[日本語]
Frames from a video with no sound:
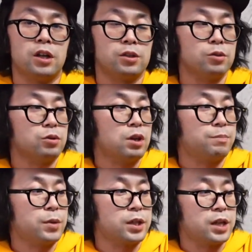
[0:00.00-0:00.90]
ちょっと
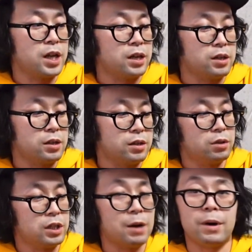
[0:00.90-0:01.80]
やっぱりね、
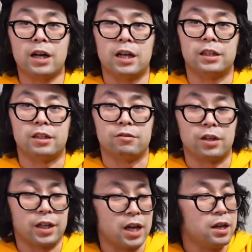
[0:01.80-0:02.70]
山感っていう
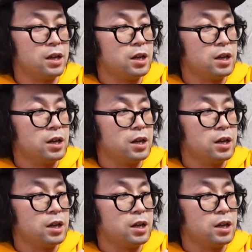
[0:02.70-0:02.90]
かね、